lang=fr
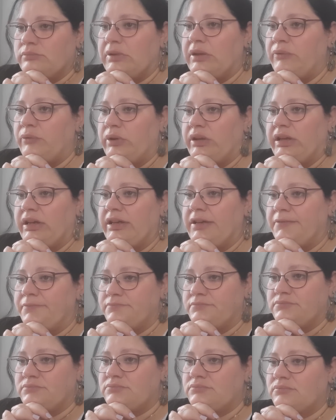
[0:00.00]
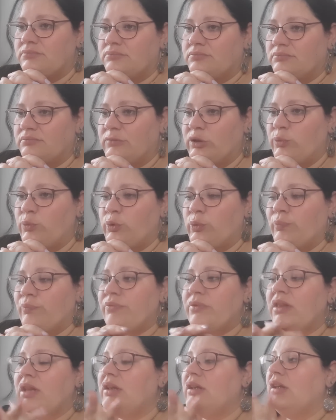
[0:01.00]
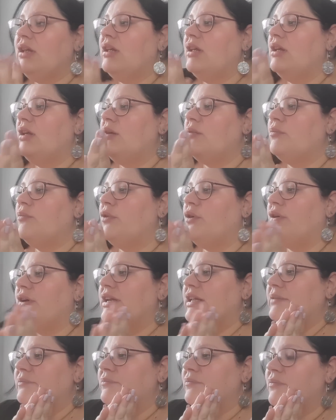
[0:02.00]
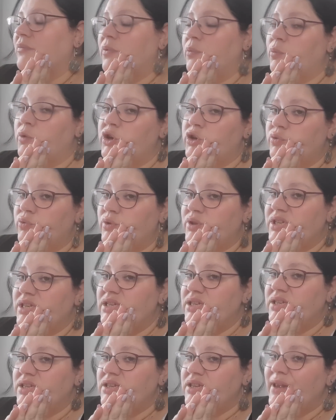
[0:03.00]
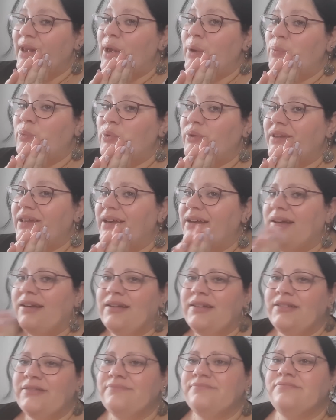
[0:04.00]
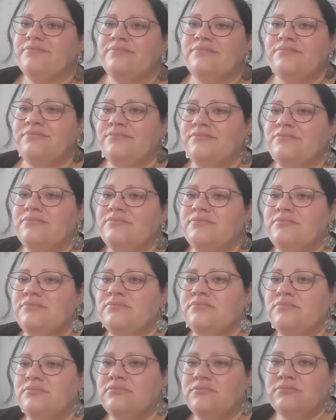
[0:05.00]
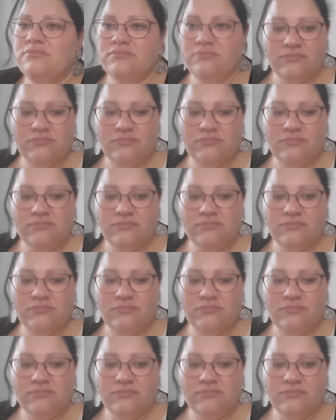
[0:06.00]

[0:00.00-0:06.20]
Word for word: Elle peut y aller. Mais bon. Bon, allez. Moi, je vous dis à plus tard.